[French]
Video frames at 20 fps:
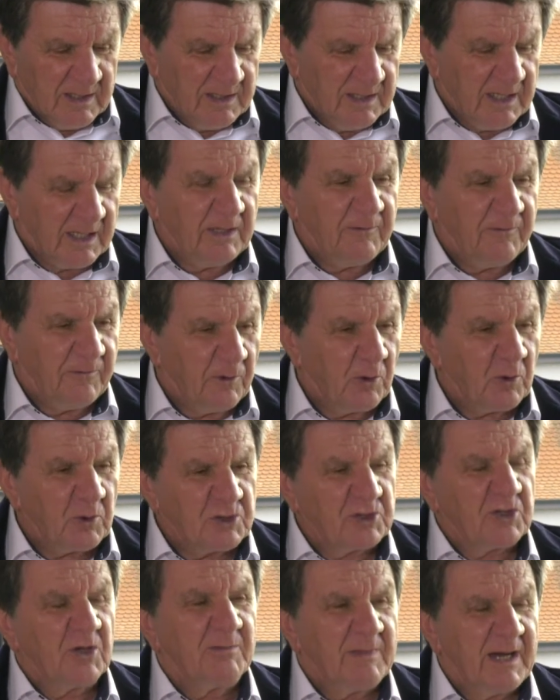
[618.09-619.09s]
Il y a des
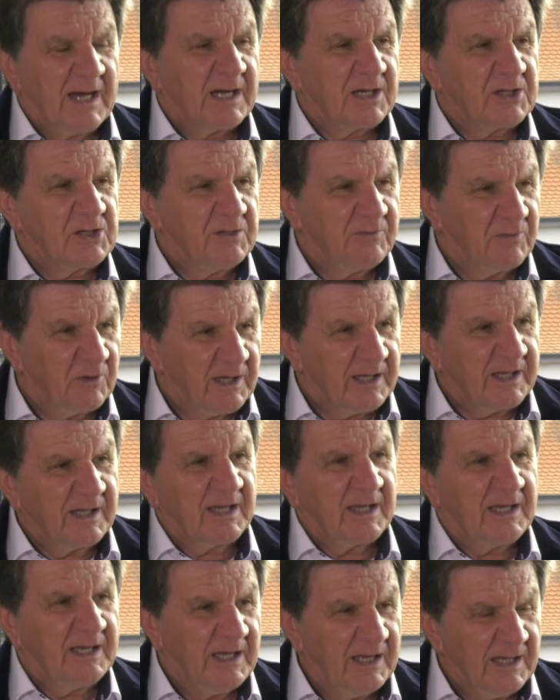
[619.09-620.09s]
forces en marche, il faut les
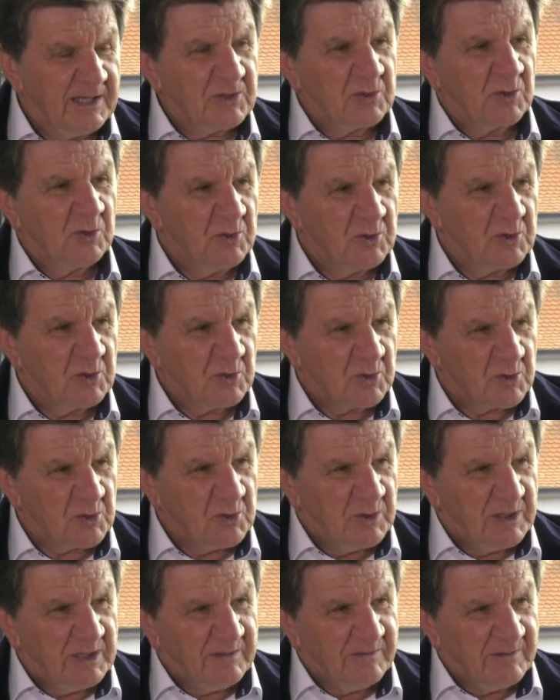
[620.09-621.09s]
créer, les solutions
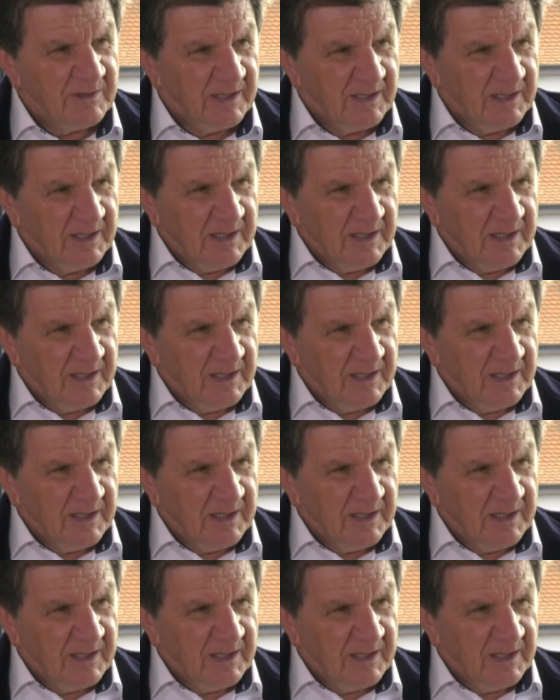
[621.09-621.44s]
suivent.